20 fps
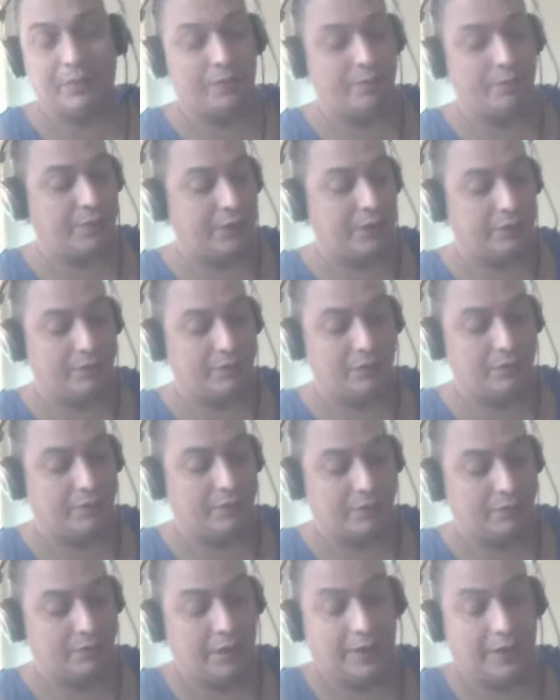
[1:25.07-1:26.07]
crítico y
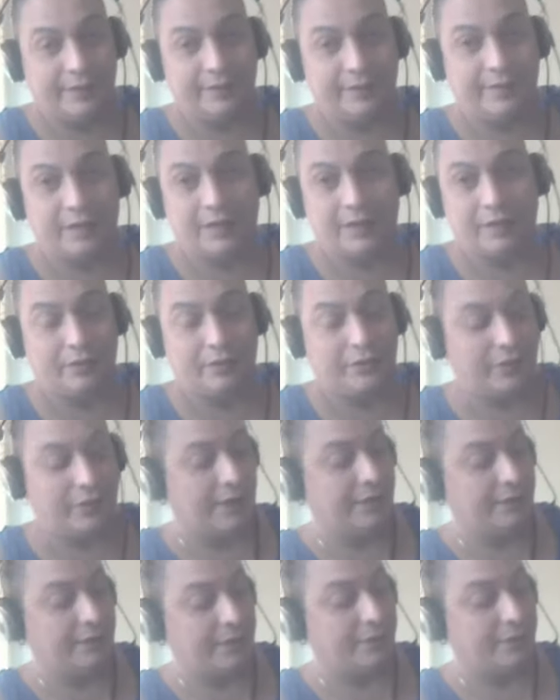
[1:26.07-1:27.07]
después les,
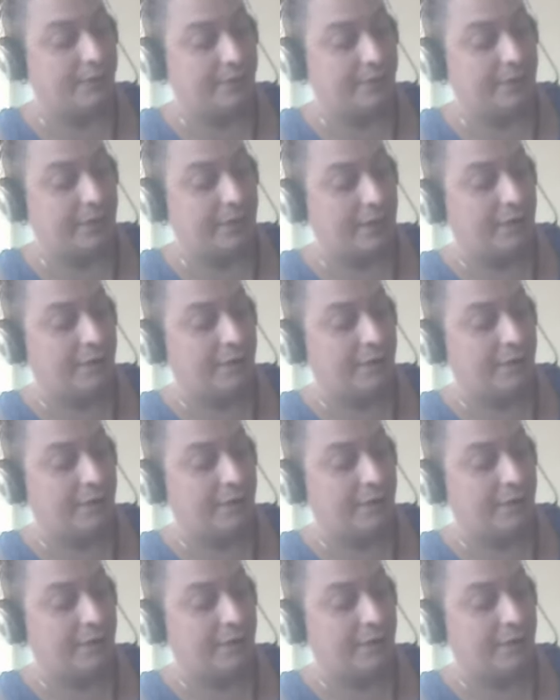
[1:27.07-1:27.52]
comentaré.